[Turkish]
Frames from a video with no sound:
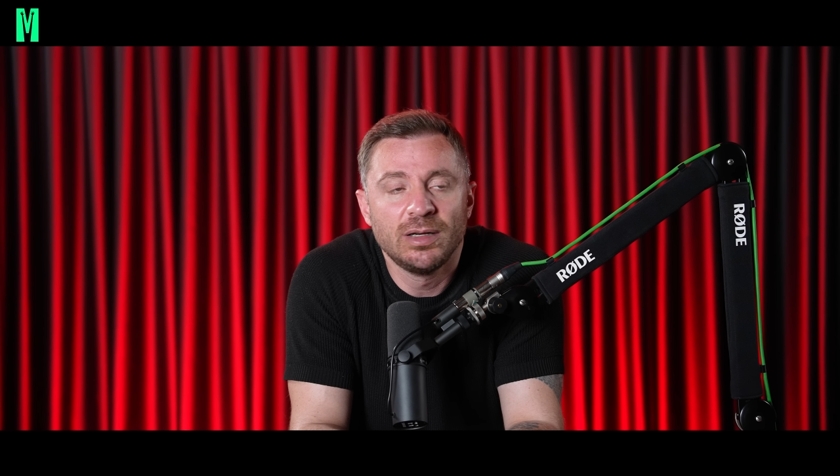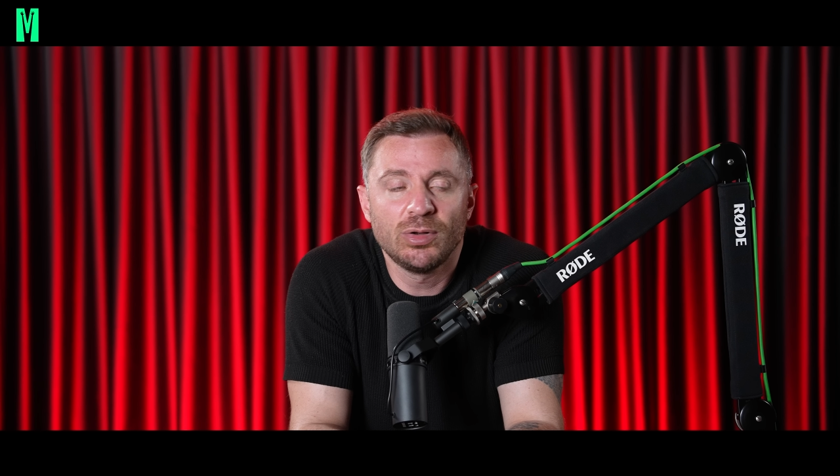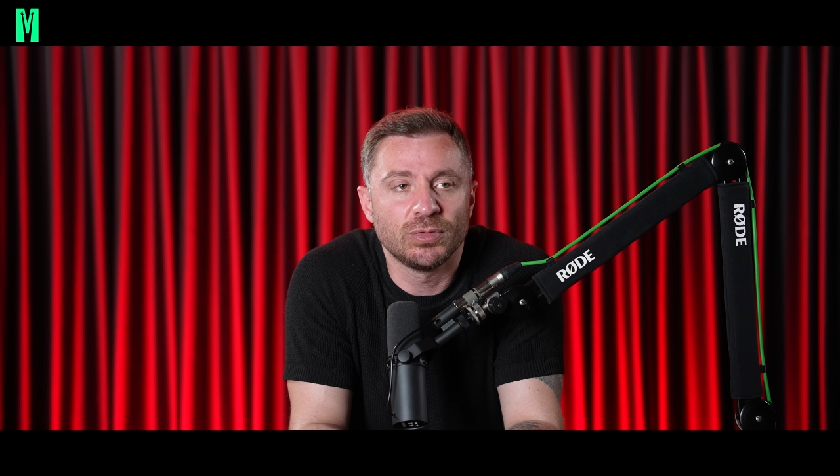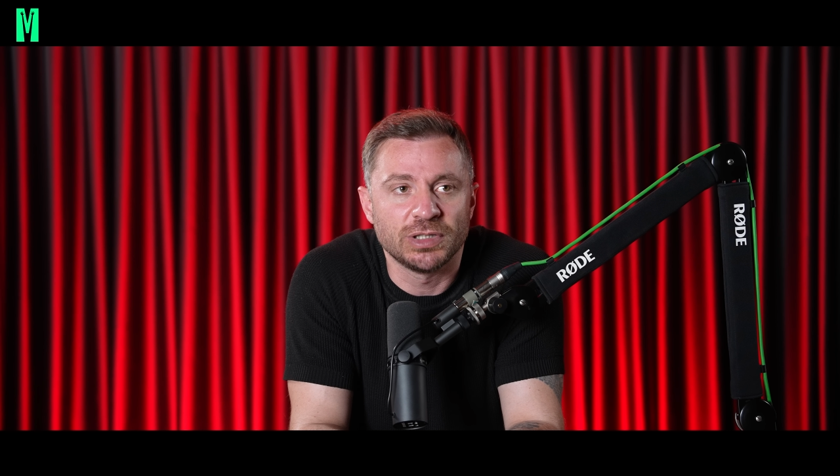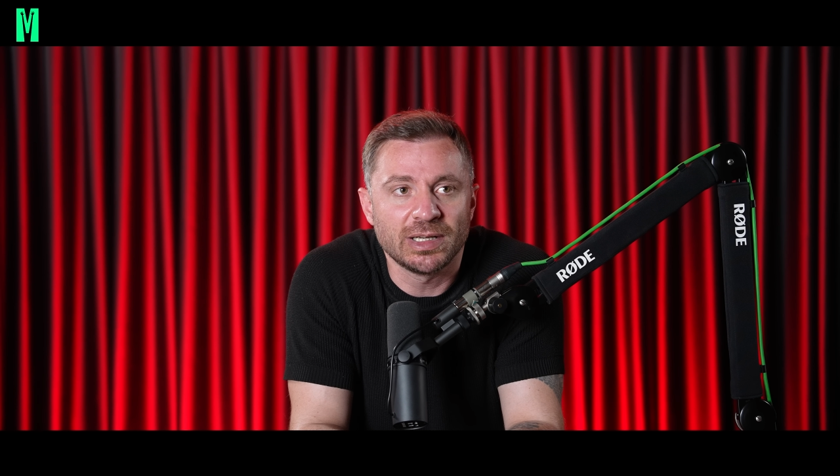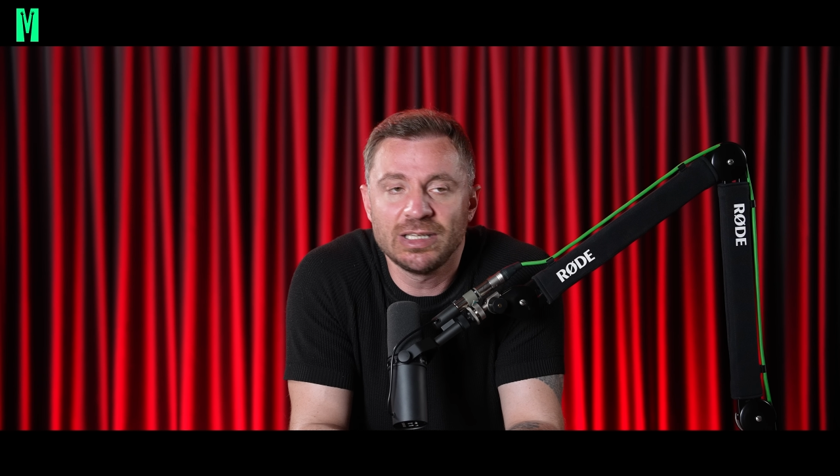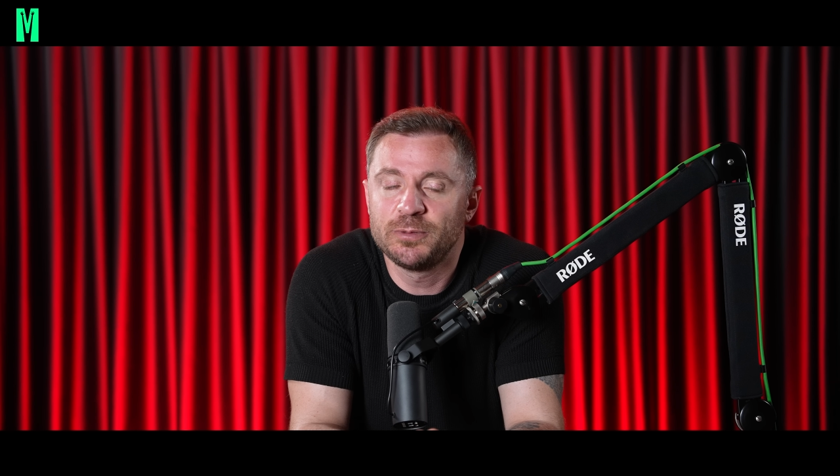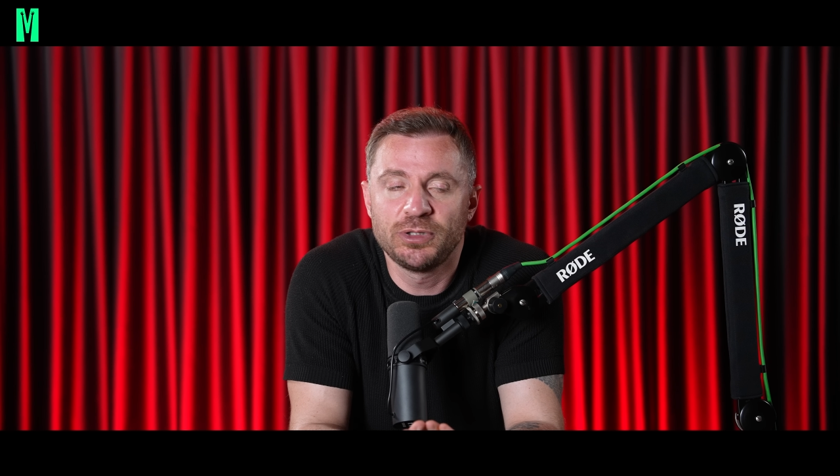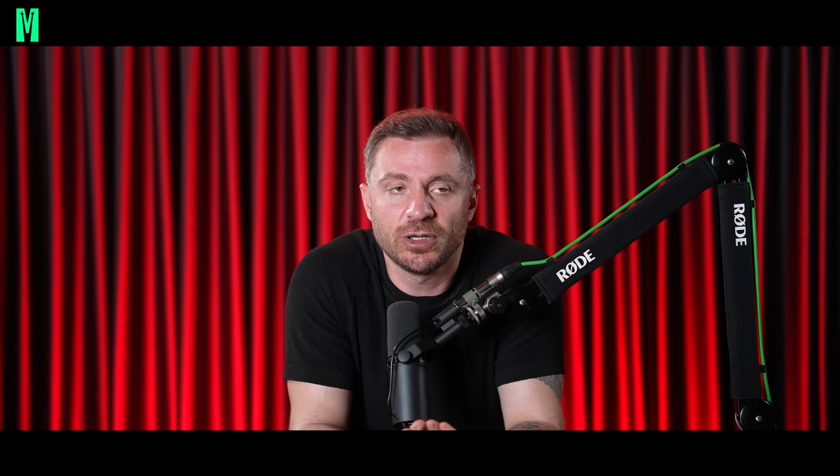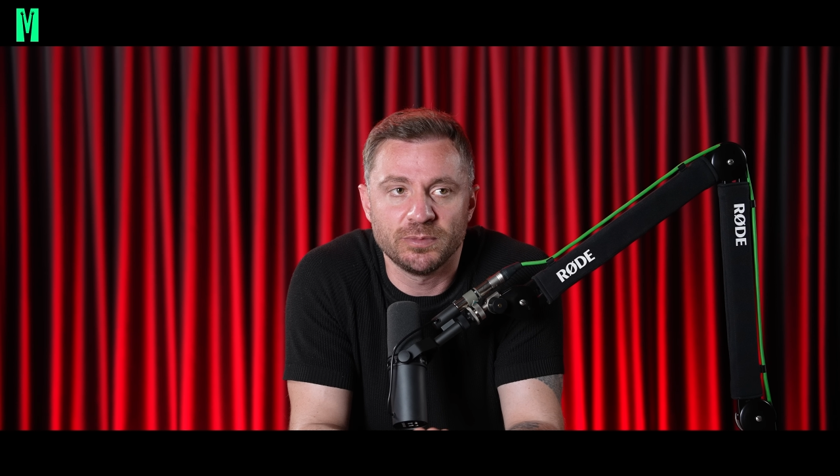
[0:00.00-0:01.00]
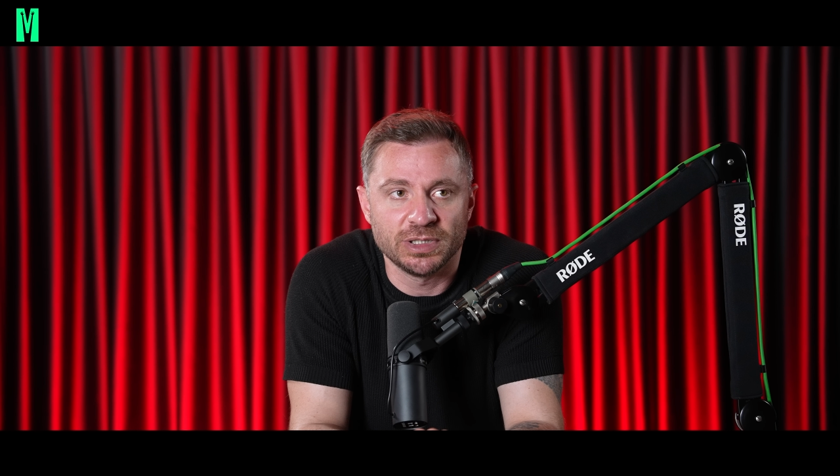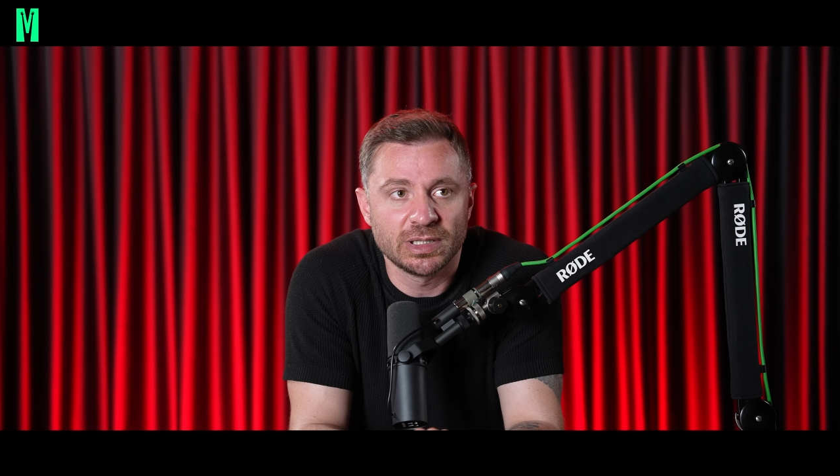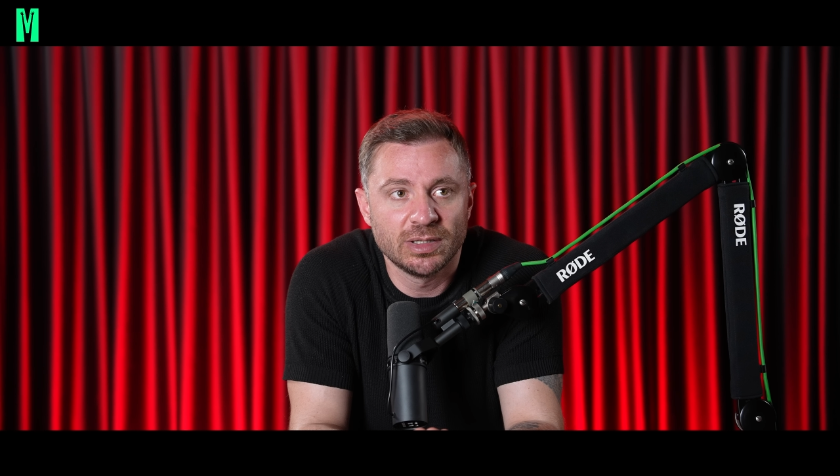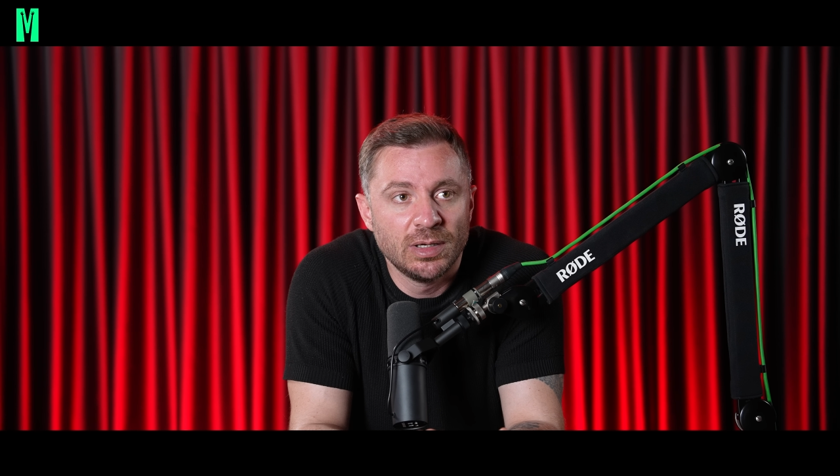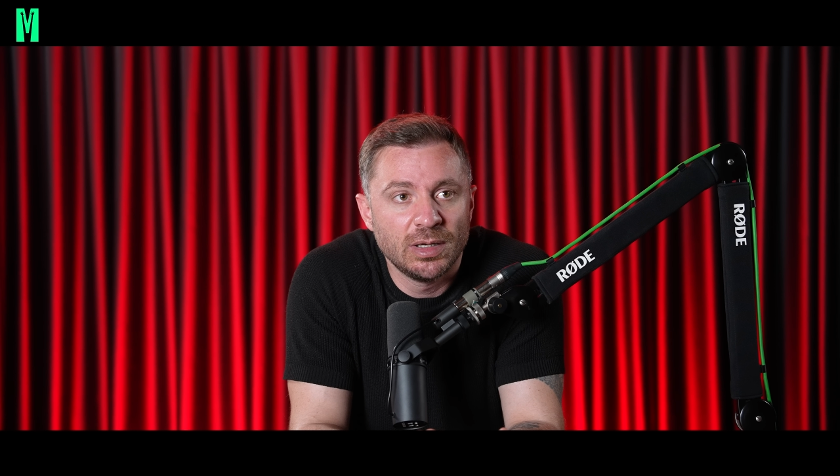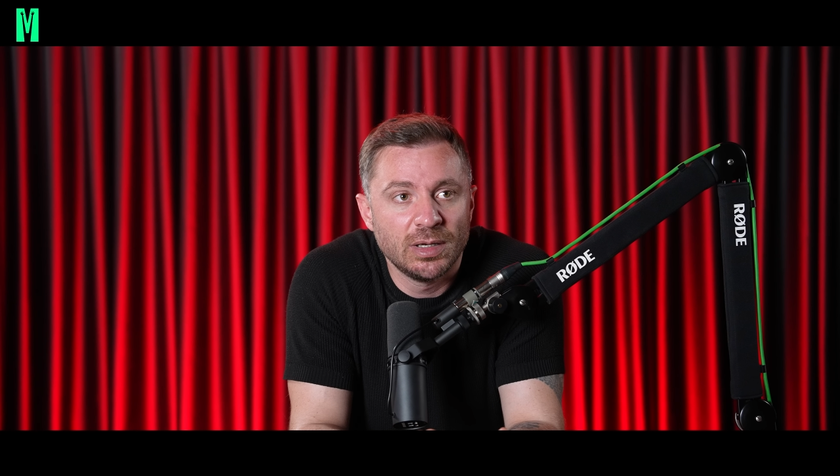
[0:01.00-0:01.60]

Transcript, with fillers: Ne olacak? Hiçbir şey olmayacak.